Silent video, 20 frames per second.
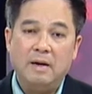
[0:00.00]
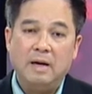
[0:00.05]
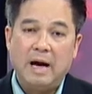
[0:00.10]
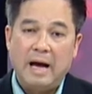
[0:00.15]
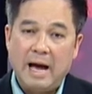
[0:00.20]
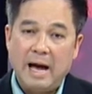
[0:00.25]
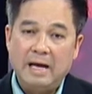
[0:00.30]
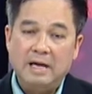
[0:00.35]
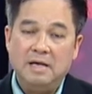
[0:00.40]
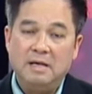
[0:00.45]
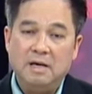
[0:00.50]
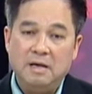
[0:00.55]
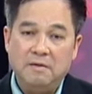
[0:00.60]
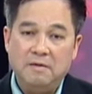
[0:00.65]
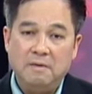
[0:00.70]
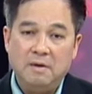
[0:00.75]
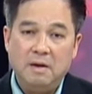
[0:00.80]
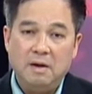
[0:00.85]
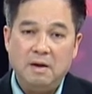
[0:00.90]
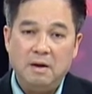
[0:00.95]
hai người
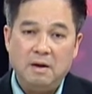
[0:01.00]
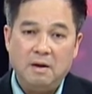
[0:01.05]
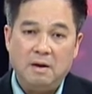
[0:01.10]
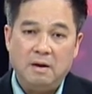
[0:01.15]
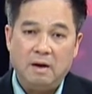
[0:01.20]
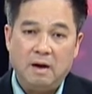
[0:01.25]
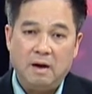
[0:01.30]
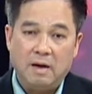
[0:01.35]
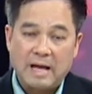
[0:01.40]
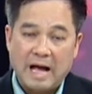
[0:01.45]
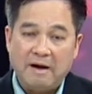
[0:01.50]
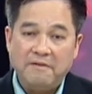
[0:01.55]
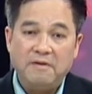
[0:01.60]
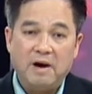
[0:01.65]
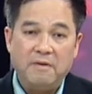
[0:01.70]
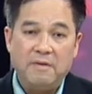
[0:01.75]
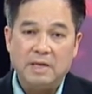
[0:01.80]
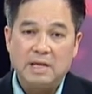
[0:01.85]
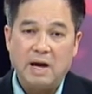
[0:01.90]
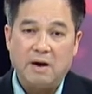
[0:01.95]
ờ, cả
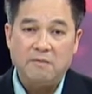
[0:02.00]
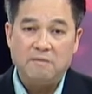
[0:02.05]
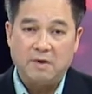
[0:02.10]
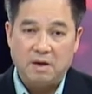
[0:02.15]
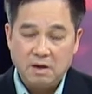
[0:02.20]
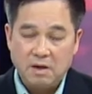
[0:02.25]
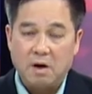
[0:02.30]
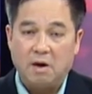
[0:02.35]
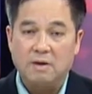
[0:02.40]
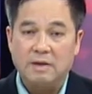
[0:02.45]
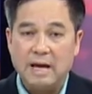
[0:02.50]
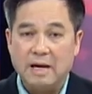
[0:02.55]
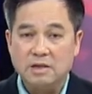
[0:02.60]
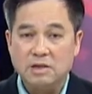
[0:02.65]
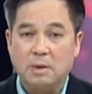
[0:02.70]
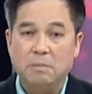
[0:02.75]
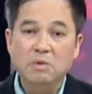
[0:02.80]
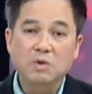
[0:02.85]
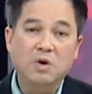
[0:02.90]
vợ và chồng vẫn còn đang sống